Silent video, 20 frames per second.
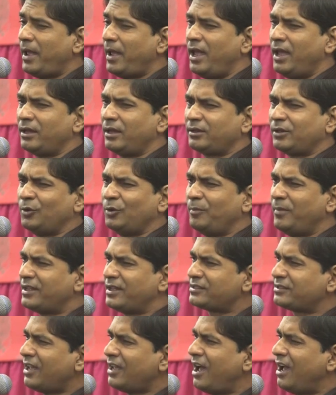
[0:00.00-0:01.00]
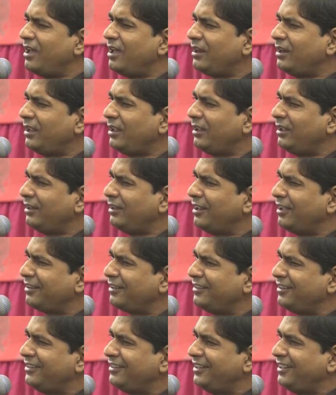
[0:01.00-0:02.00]
बैंक में सारी
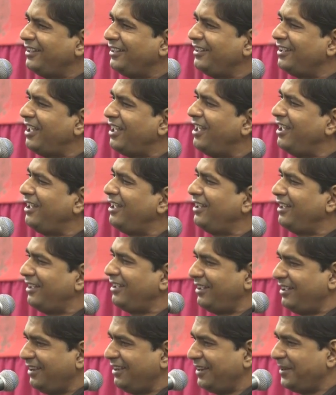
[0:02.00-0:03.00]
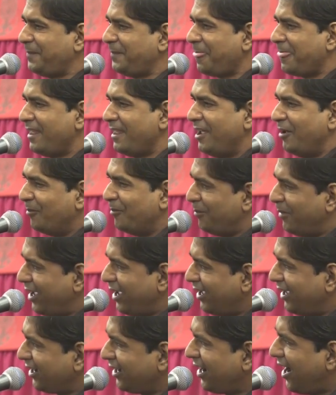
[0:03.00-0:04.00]
नगदी है
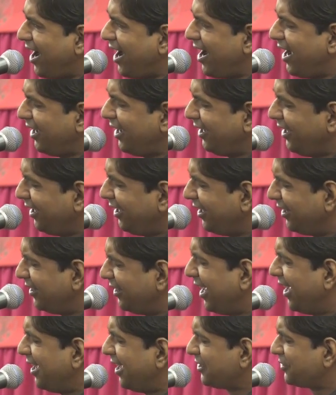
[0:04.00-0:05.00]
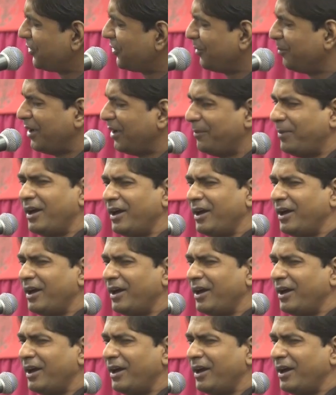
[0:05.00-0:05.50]
महंगाई देश में